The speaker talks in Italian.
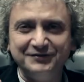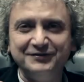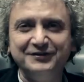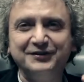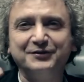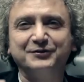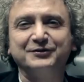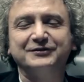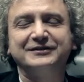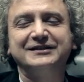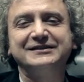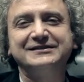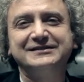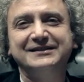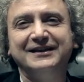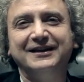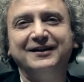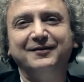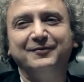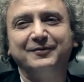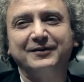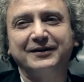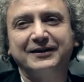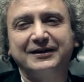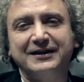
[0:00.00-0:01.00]
dico tastiera
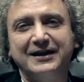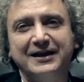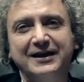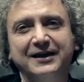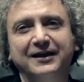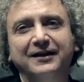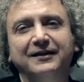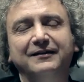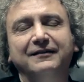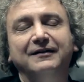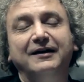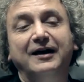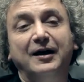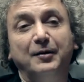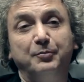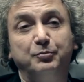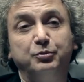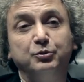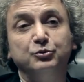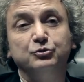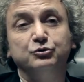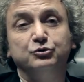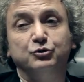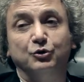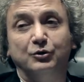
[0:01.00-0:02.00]
perché
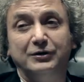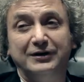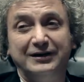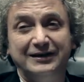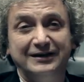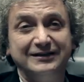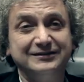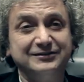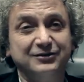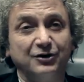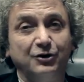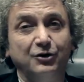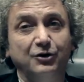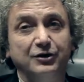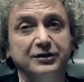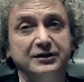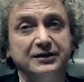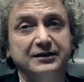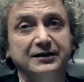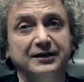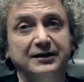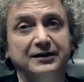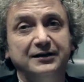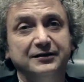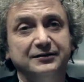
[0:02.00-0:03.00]
appunto
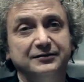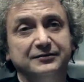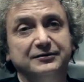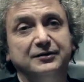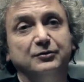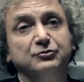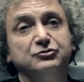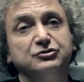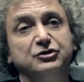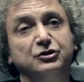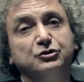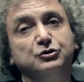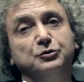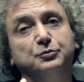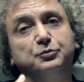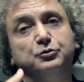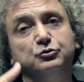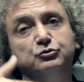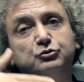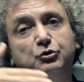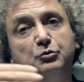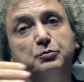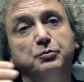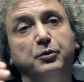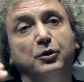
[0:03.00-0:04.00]
l'elettronica da un certo
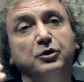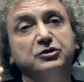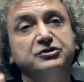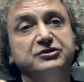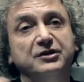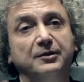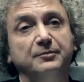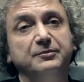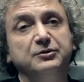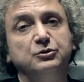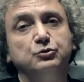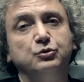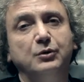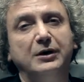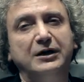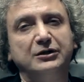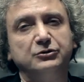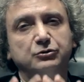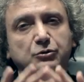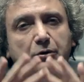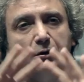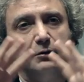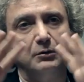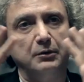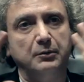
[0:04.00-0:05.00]
punto in poi ci ha
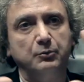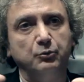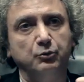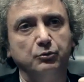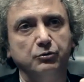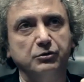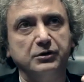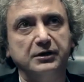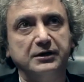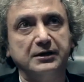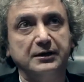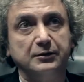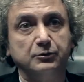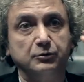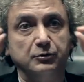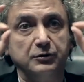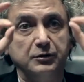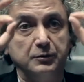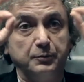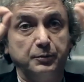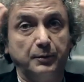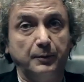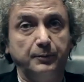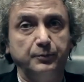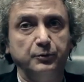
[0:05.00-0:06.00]
abituato a una musica così
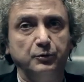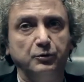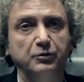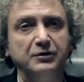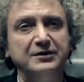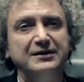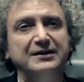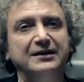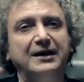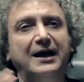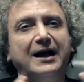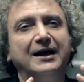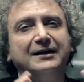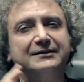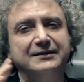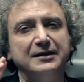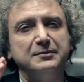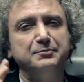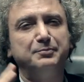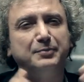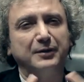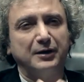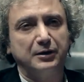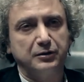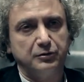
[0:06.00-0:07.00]
proprio anche
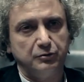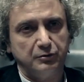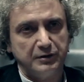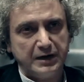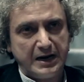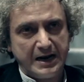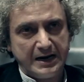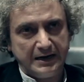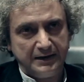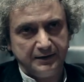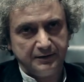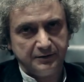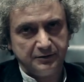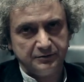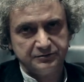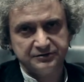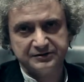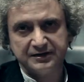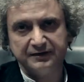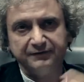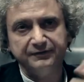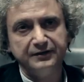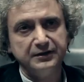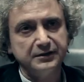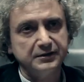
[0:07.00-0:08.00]
impersonale, no?
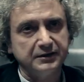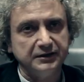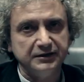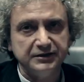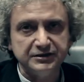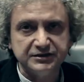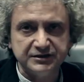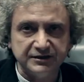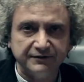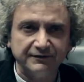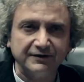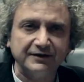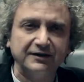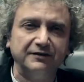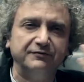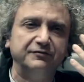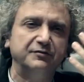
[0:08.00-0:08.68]
Stravinsky diceva che i